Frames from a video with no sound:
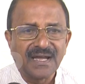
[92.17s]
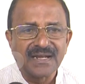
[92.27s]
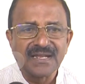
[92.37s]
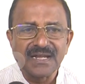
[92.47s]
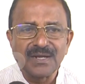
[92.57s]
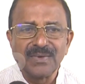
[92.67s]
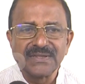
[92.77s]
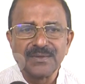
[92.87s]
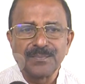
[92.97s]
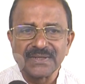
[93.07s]
అనేక
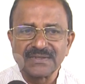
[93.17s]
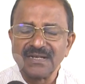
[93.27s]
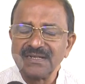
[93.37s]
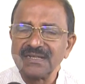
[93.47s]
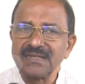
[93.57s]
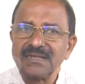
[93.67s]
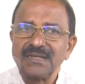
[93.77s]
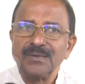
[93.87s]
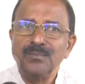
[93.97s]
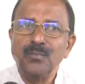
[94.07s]
మంది పెద్దల్ని
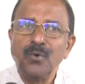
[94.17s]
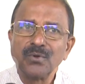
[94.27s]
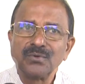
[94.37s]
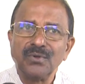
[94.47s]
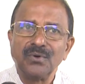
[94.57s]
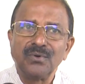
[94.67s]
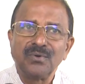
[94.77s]
బోర్డులో